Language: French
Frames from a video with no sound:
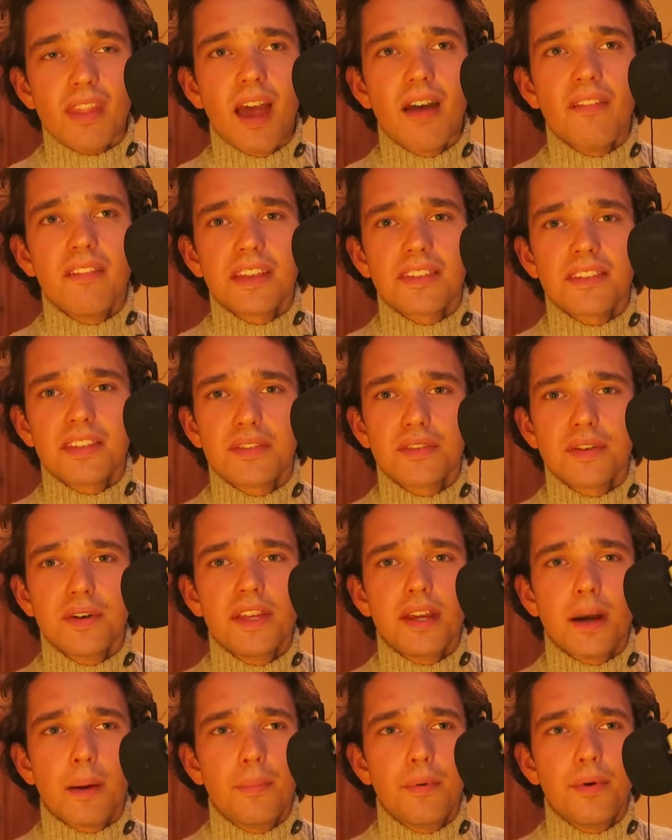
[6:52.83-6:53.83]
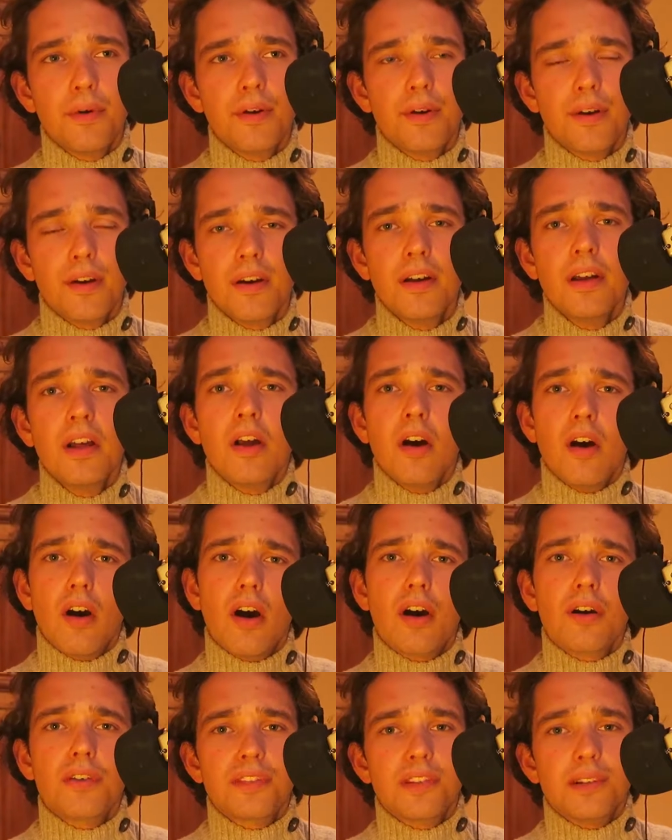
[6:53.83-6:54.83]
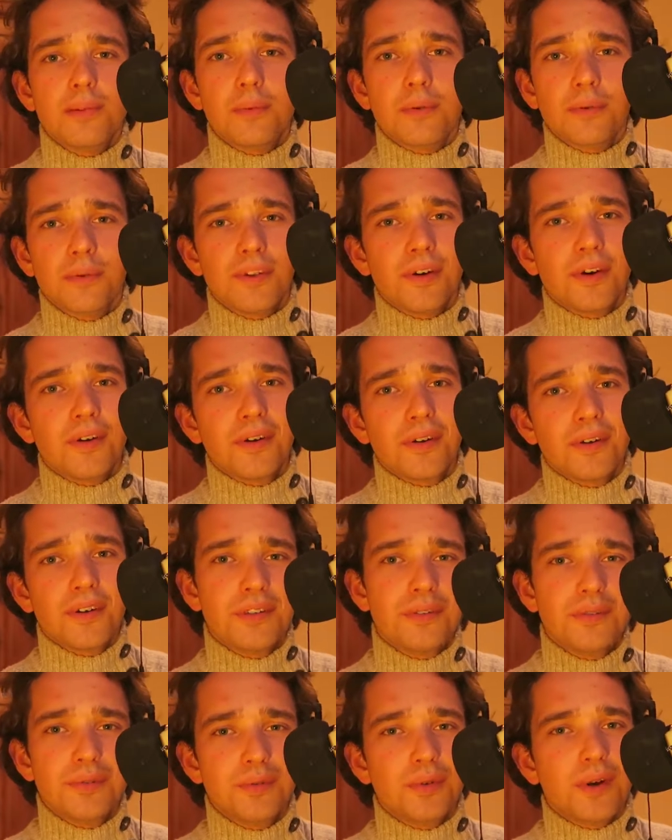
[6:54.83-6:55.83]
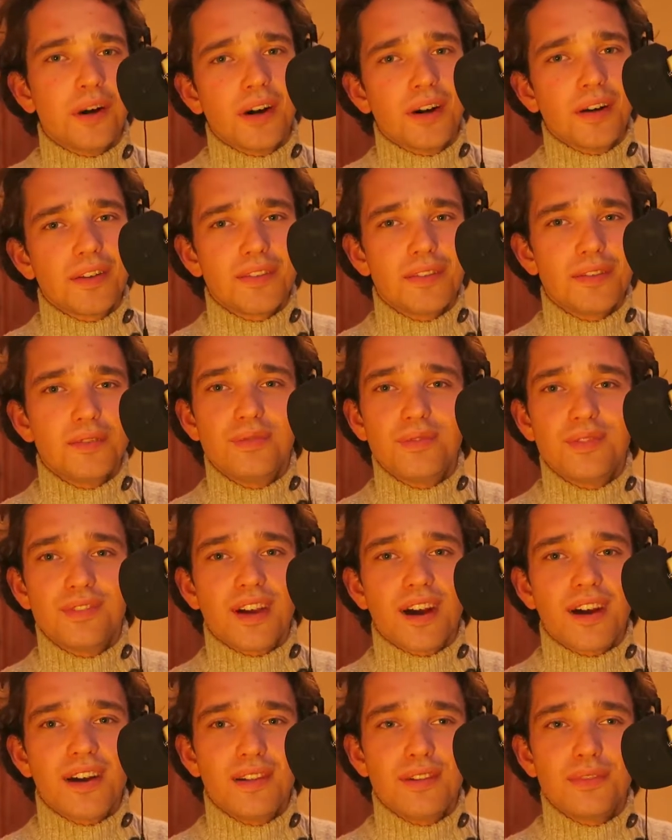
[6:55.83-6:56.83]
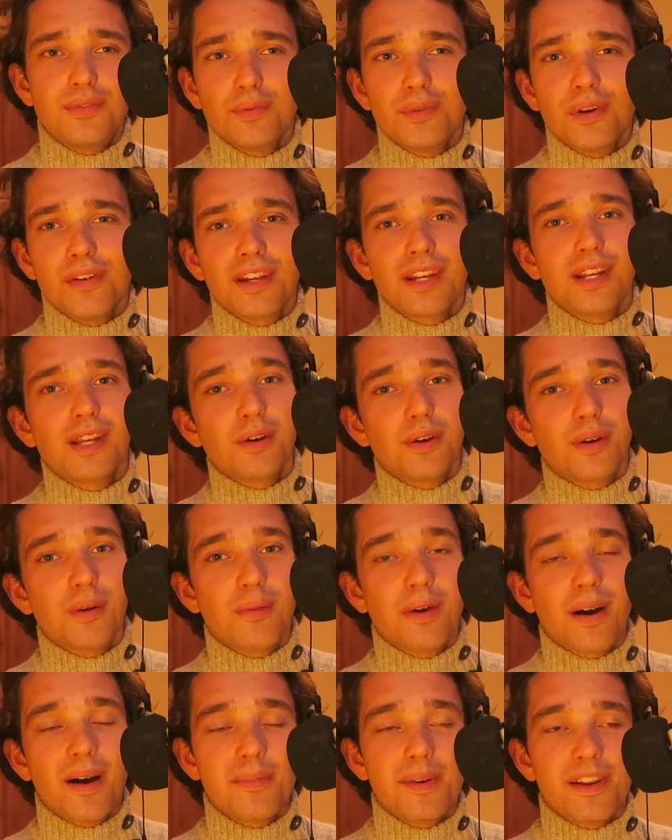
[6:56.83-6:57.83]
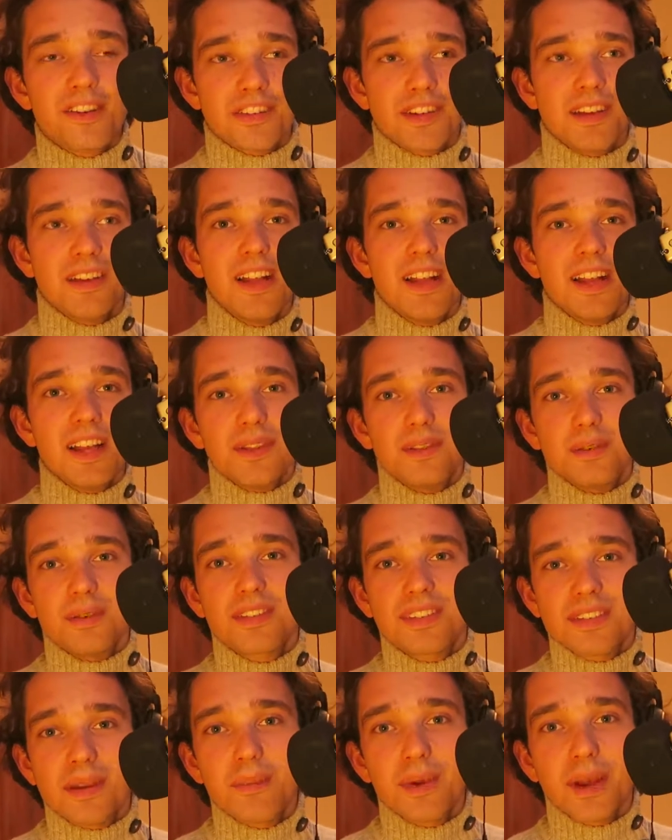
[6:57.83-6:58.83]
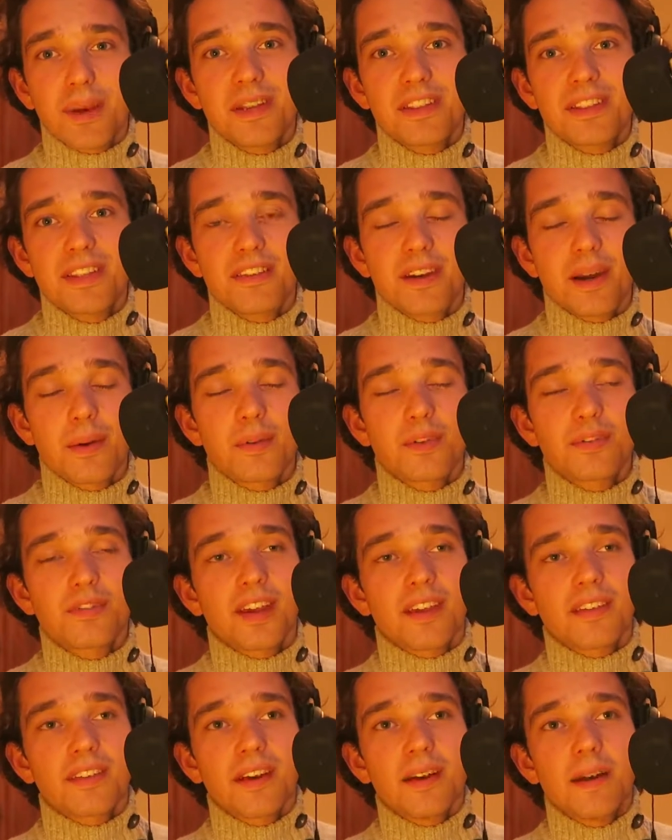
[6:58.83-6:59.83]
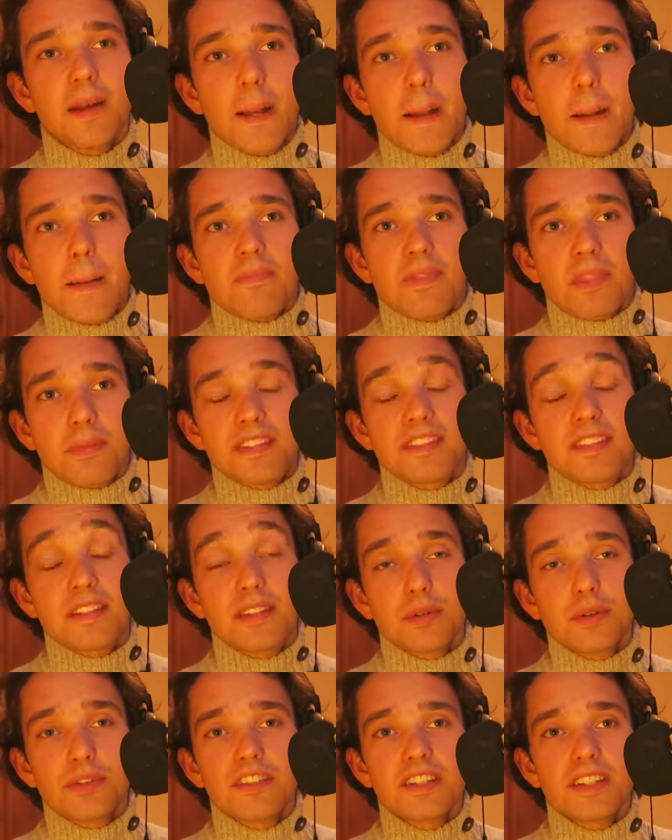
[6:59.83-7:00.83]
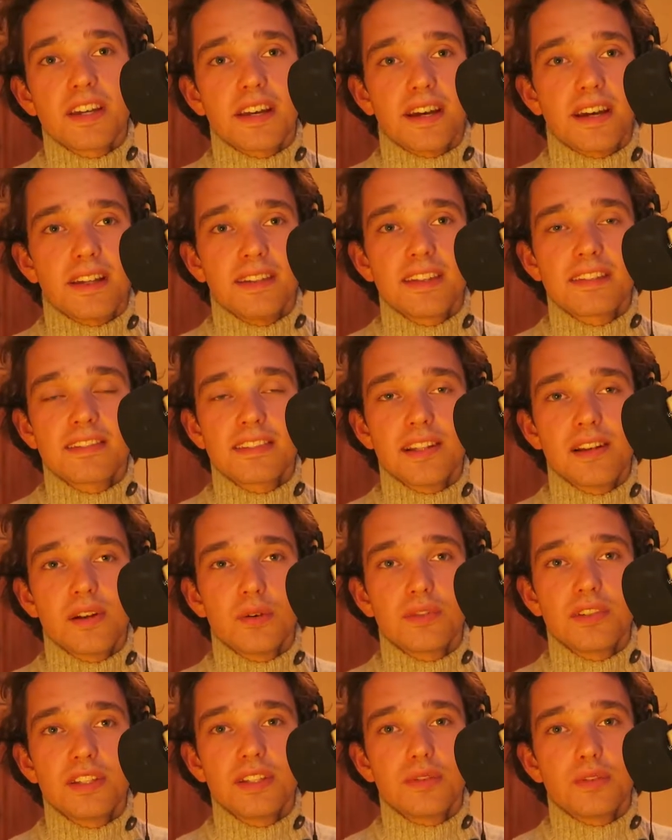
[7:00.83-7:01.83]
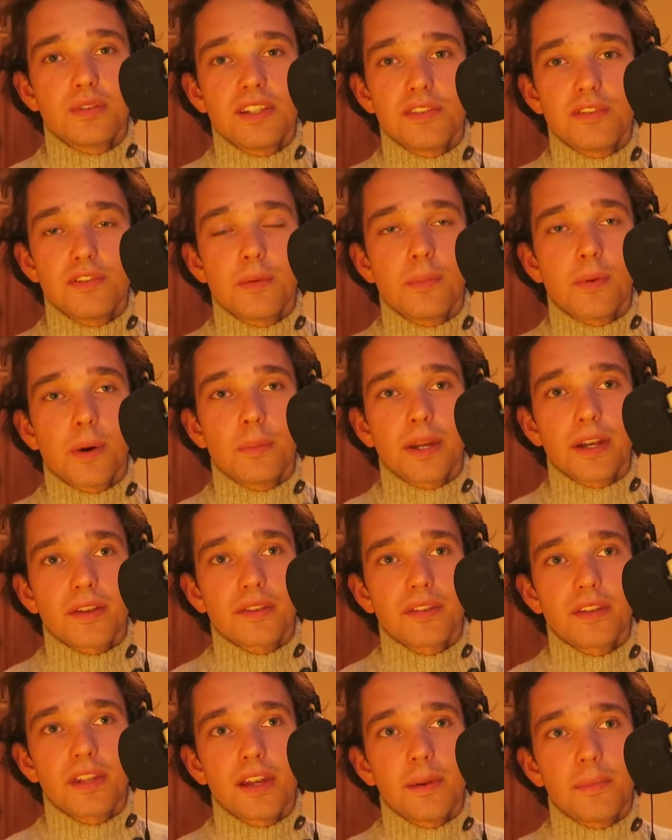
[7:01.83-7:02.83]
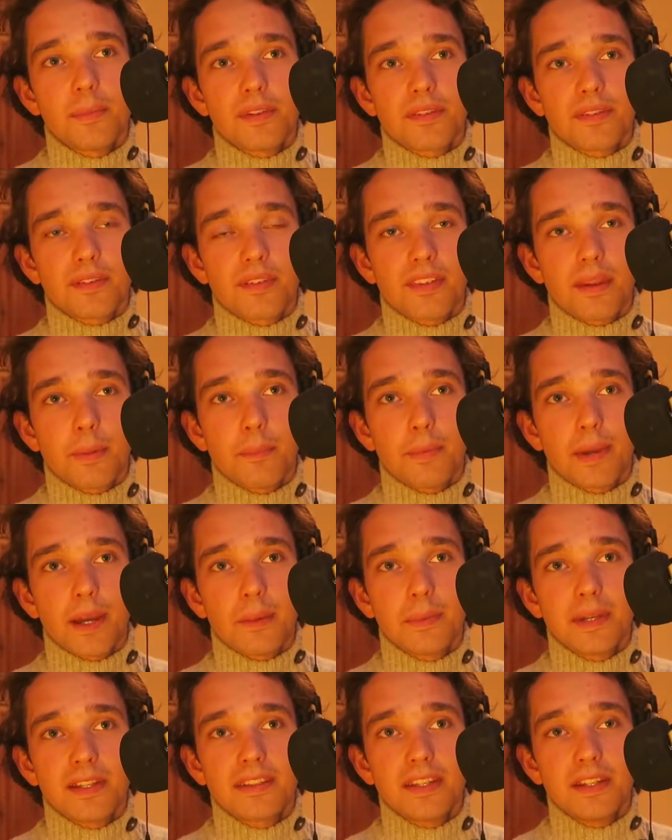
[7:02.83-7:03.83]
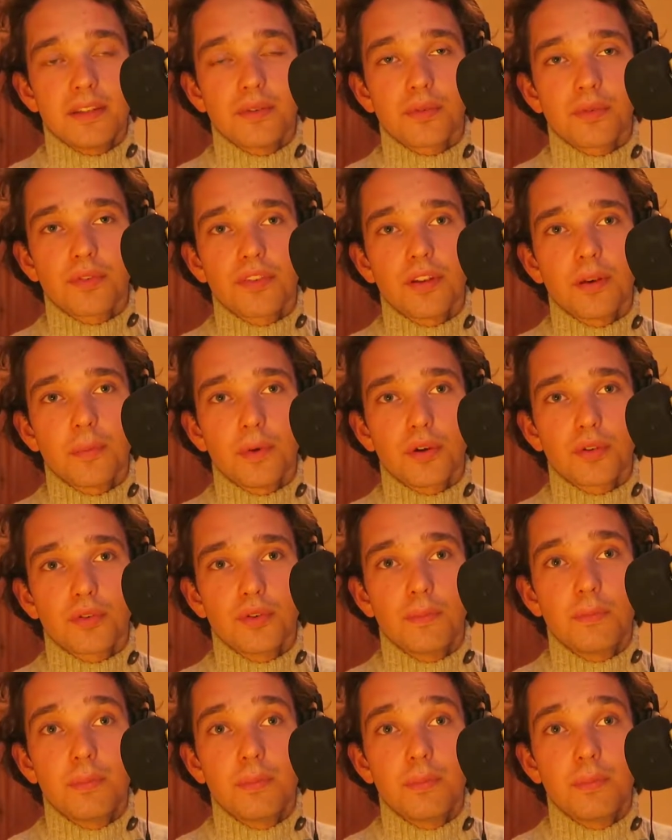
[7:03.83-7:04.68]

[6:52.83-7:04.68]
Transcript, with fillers: avec cet œil un peu euh, oh c'était le bon temps et tout ah c'était du sale et tout avec les copains machin donc ça me permettait vraiment de faire ça mais c'était aussi un, excellent outil de développement personnel parce que ça me permettait non seulement de